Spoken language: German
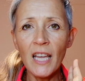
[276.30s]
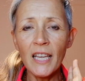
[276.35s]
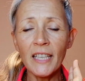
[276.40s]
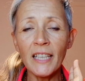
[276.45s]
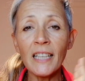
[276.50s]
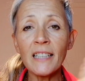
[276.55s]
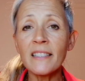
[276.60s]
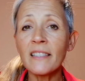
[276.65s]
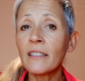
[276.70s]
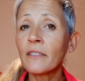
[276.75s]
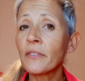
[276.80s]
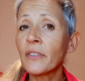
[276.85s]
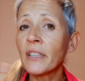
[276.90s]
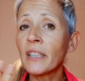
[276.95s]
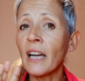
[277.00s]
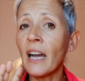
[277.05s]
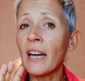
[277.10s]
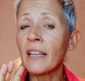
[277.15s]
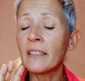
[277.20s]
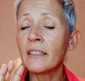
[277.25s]
Jetzt sind wir
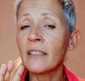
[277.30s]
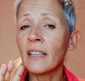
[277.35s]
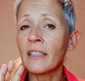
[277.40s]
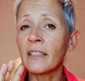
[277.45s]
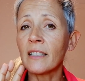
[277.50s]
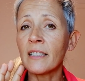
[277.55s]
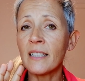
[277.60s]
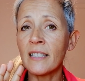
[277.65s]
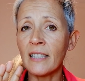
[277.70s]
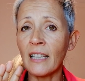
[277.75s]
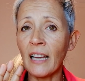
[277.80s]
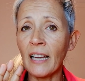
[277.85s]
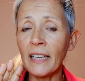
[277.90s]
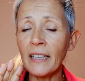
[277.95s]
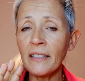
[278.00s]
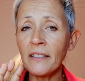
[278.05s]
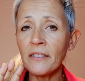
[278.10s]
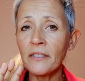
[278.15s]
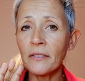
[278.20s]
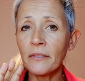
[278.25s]
gerade in einer
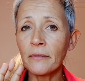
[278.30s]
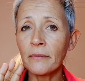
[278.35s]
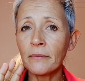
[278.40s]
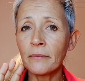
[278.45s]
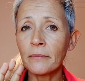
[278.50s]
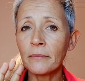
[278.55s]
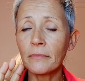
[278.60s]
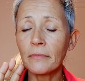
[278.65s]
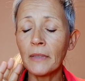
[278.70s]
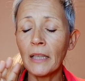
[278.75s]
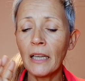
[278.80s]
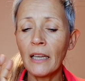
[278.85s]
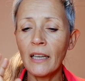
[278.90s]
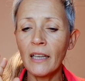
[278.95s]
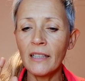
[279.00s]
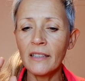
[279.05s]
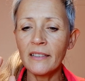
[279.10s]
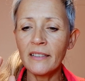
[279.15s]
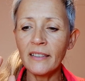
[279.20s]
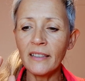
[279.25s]
Zeit,
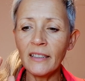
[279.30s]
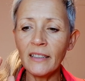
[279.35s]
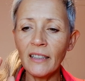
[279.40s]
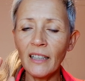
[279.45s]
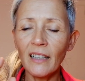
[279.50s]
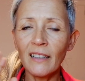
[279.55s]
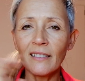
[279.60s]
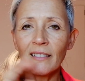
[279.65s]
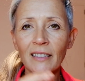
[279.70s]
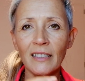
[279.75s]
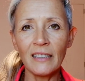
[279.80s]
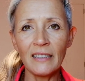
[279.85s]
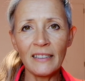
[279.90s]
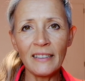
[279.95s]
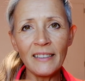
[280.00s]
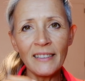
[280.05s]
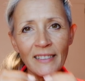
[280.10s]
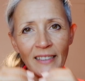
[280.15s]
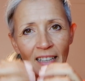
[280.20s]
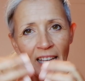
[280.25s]
die
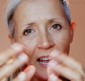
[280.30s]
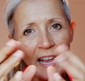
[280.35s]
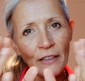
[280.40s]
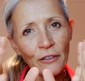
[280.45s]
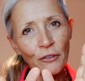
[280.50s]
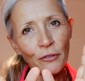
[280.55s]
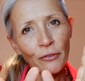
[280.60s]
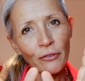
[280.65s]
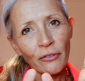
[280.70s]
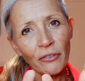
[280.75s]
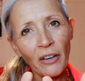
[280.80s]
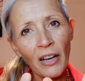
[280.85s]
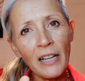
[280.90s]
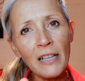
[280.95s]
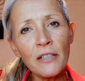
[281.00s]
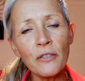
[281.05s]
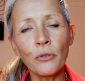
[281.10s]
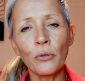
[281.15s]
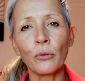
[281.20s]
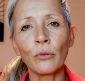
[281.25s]
diese
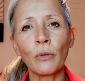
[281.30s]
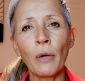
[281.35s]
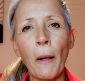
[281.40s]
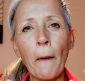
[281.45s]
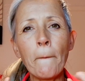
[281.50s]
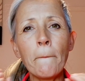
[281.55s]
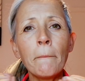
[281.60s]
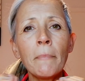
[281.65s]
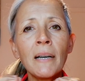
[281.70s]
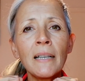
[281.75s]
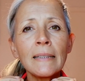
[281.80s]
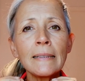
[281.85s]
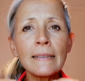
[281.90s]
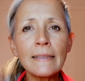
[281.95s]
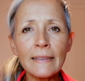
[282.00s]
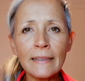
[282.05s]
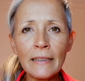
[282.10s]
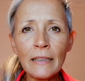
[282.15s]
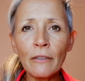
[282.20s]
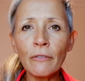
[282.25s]
Entfaltung
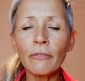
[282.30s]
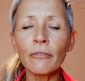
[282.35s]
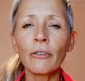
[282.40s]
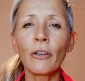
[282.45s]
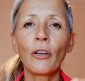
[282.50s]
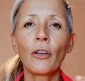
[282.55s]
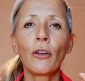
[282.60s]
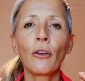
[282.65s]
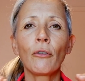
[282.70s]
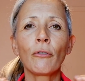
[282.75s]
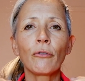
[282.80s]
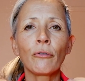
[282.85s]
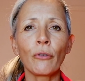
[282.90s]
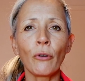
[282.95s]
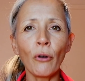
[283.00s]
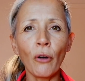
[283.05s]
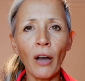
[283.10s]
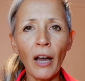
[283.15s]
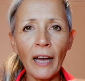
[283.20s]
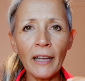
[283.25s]
massiv
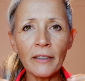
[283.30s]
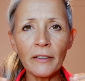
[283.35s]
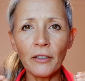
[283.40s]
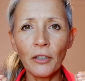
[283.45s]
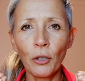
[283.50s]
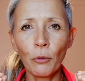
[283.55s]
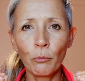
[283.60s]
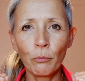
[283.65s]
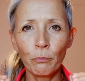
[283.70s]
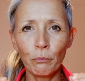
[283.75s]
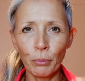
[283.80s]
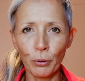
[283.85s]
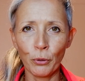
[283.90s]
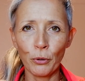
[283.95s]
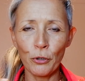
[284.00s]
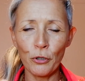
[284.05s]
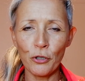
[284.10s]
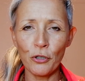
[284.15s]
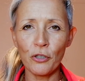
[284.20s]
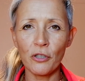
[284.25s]
voran
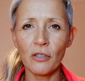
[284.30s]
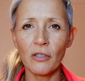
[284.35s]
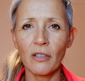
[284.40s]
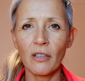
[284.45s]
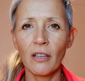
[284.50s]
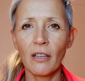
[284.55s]
pusht,